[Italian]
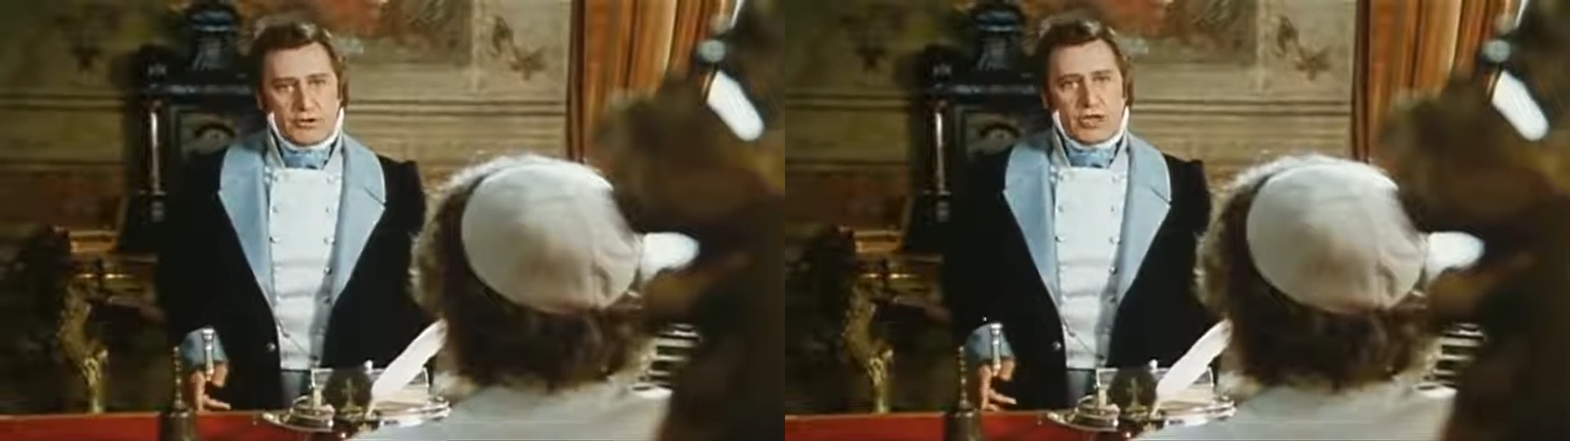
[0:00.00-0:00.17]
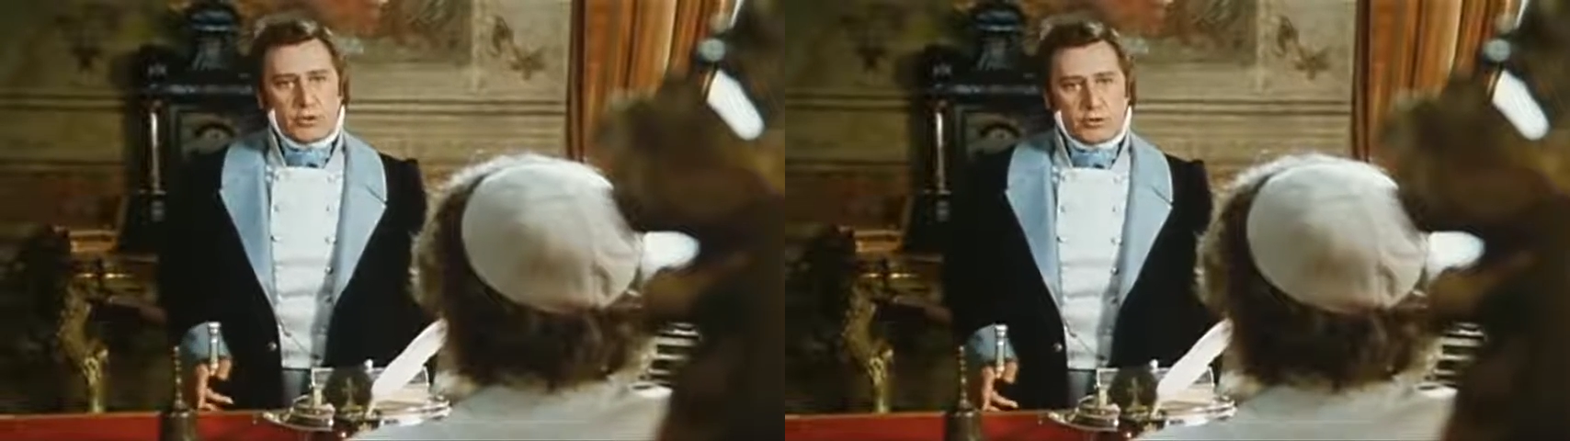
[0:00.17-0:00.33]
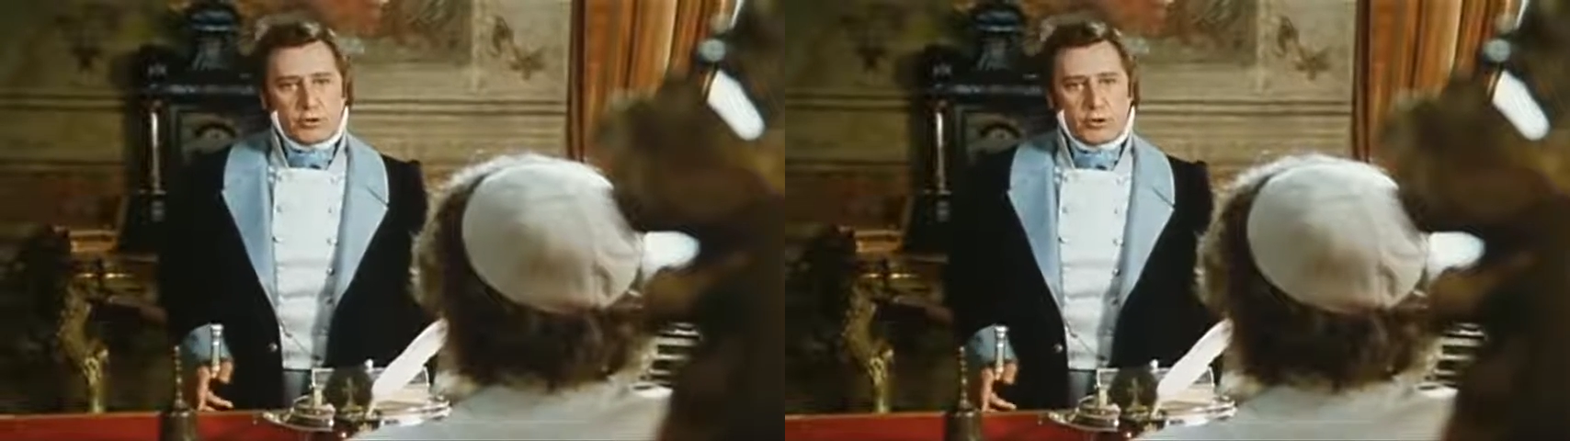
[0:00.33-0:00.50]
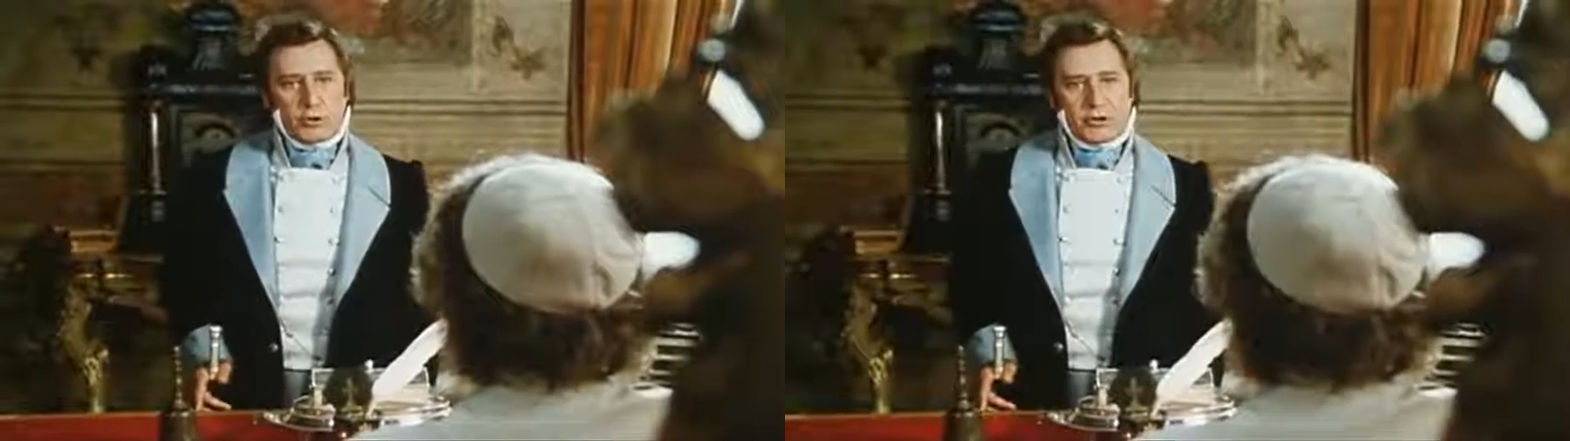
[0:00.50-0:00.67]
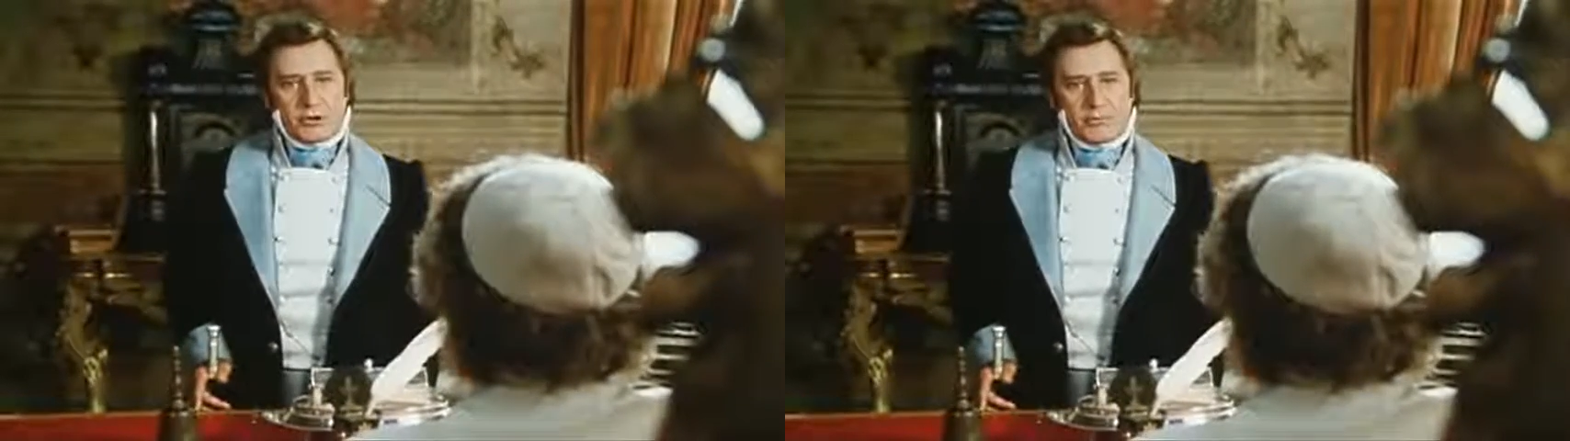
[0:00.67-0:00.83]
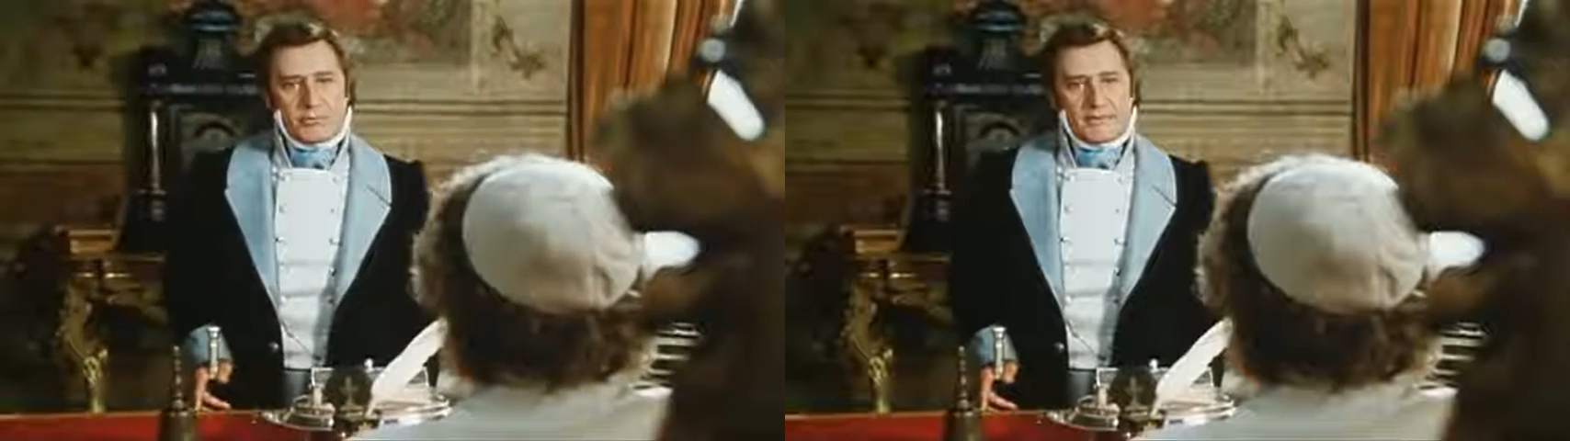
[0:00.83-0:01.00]
degli
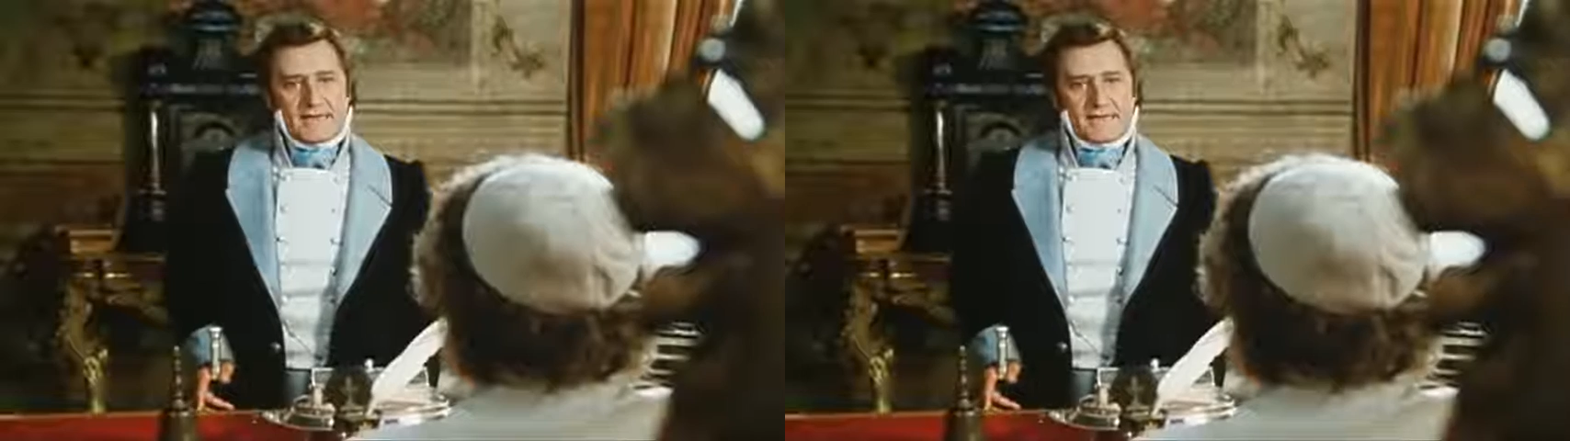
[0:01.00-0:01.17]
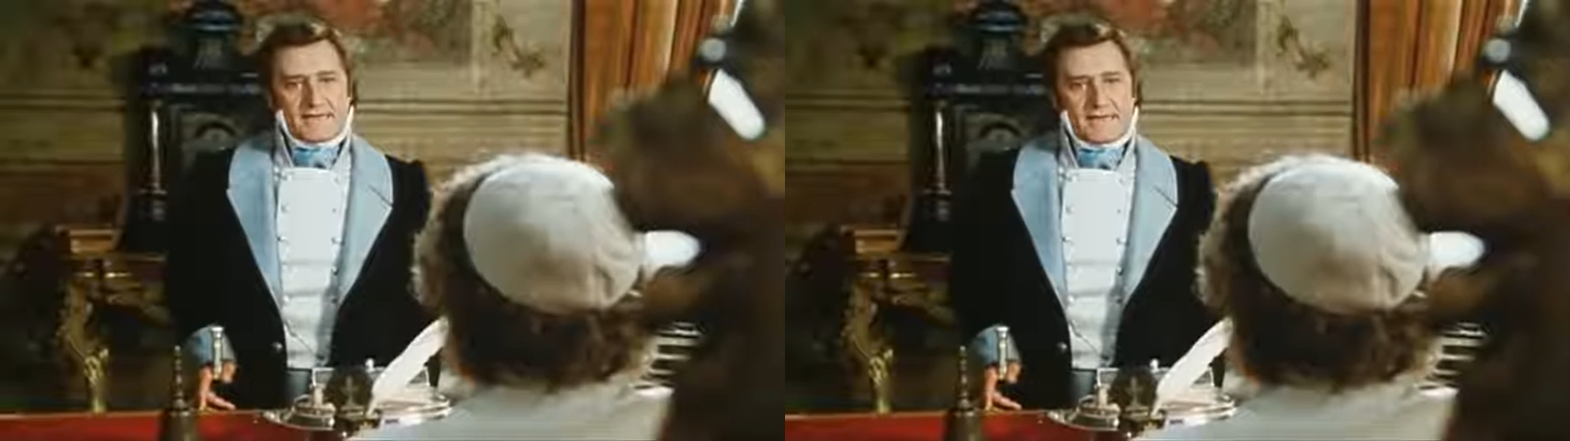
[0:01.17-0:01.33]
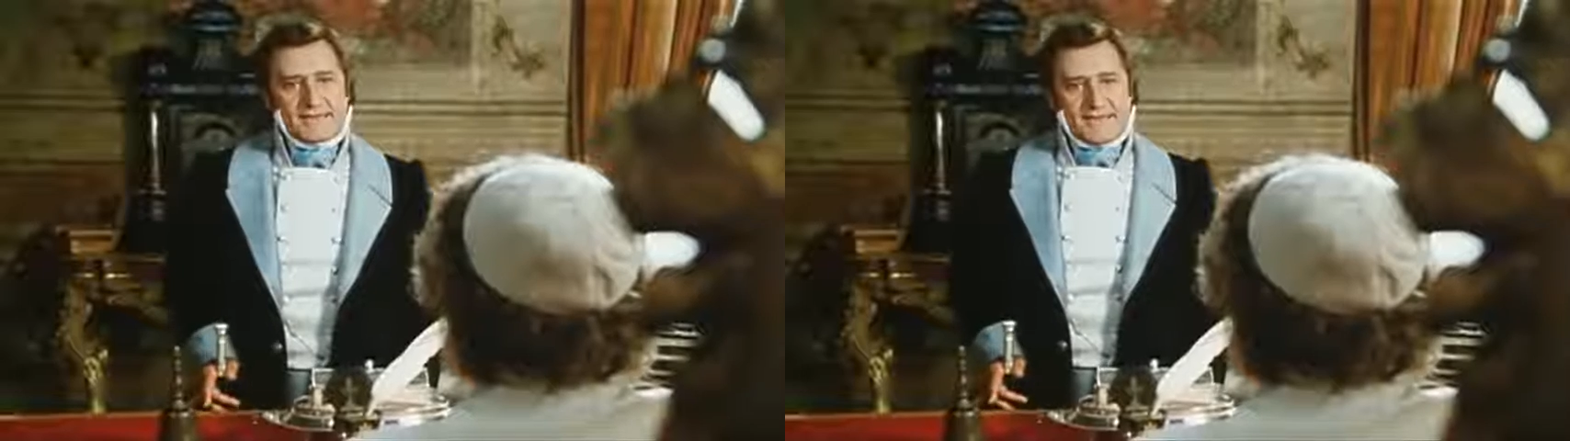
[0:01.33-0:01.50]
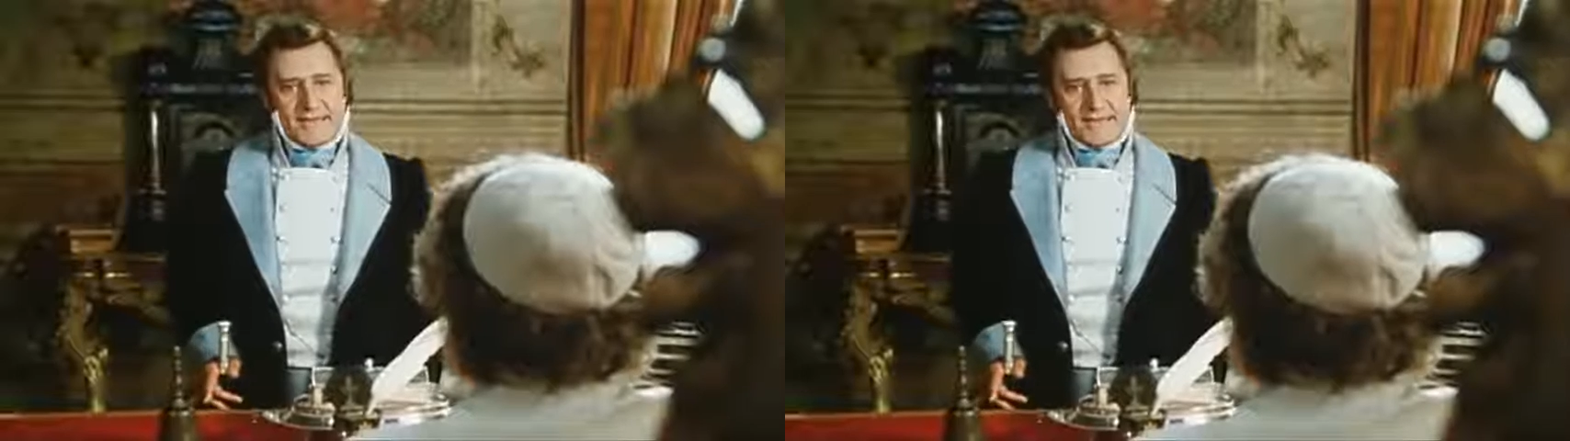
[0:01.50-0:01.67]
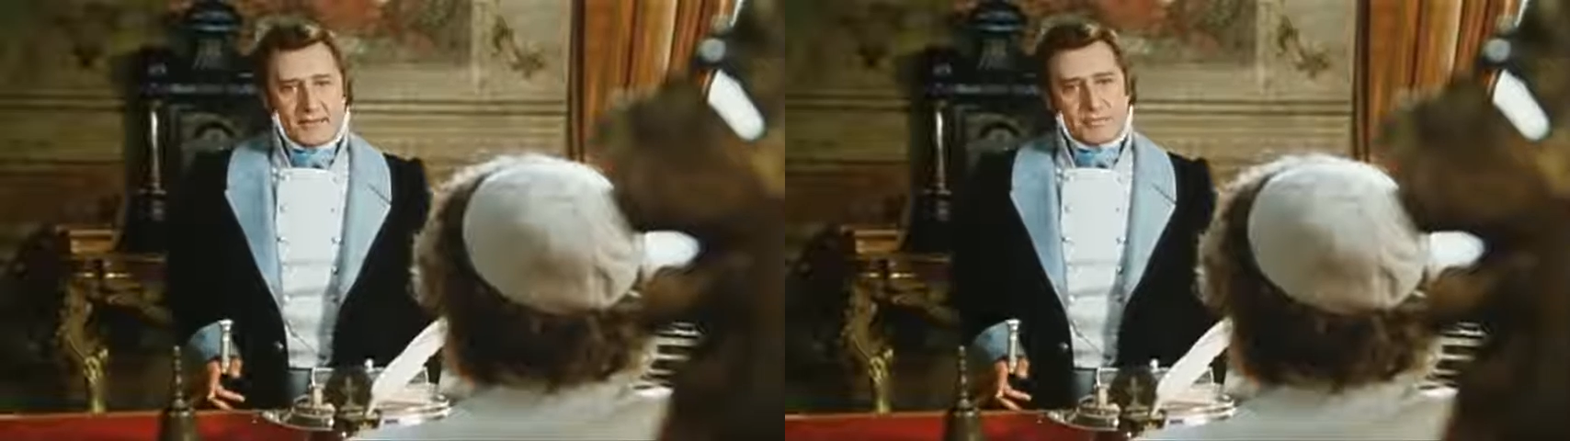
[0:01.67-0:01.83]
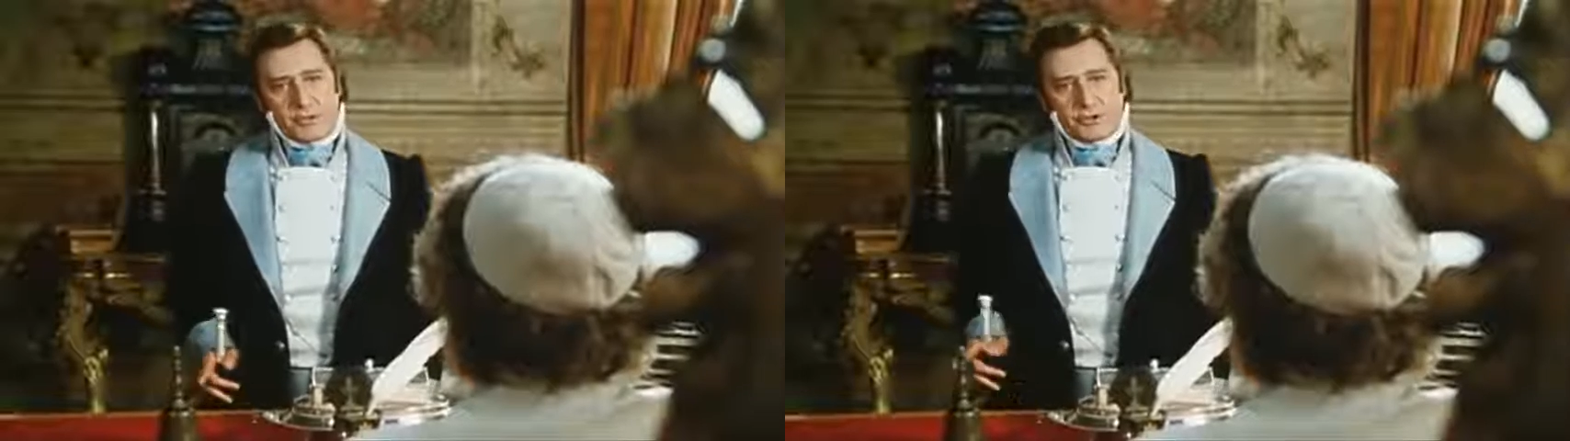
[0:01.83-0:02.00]
uditori di prima istanza
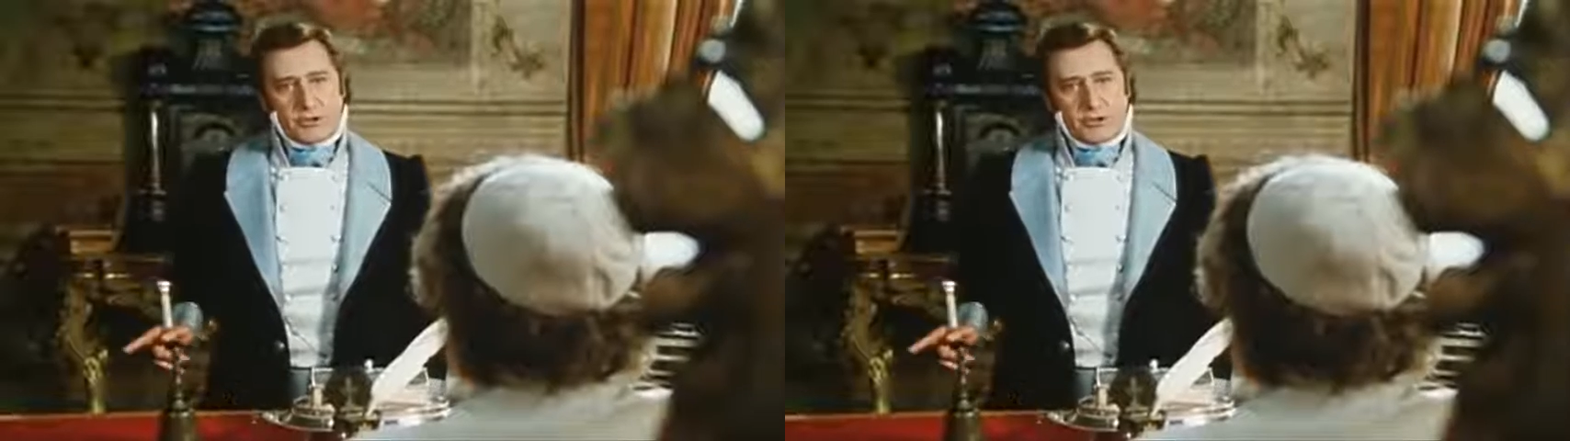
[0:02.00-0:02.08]
Ardenghi,